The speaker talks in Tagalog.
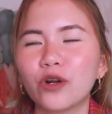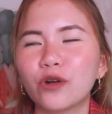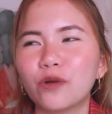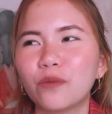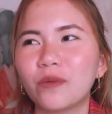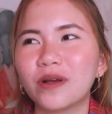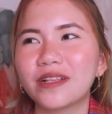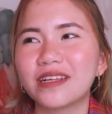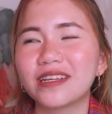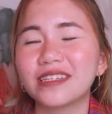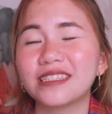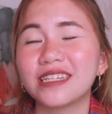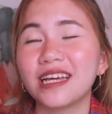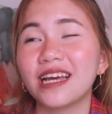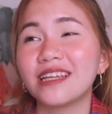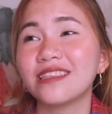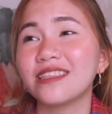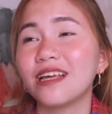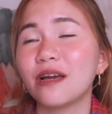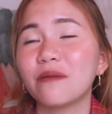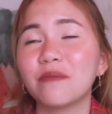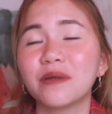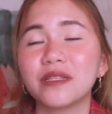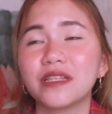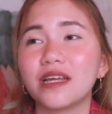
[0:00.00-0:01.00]
ano man kasi
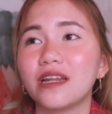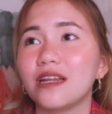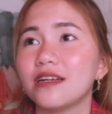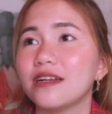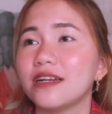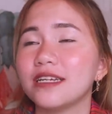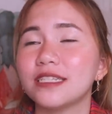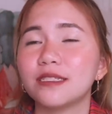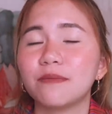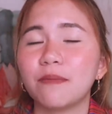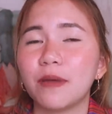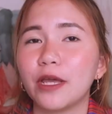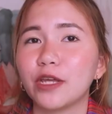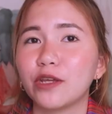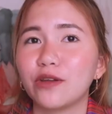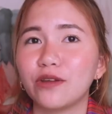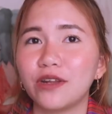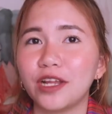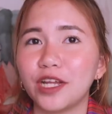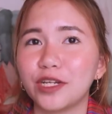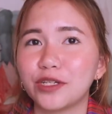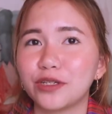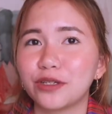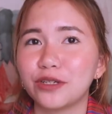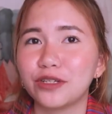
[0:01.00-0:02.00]
ang dami talagang
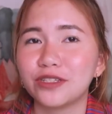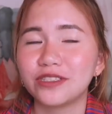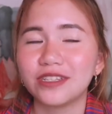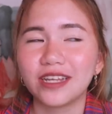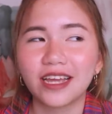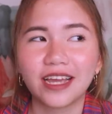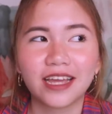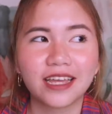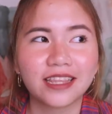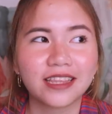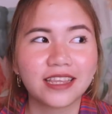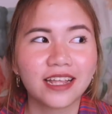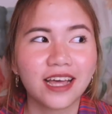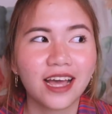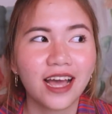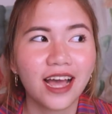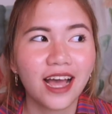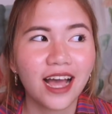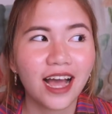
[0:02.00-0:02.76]
speculations and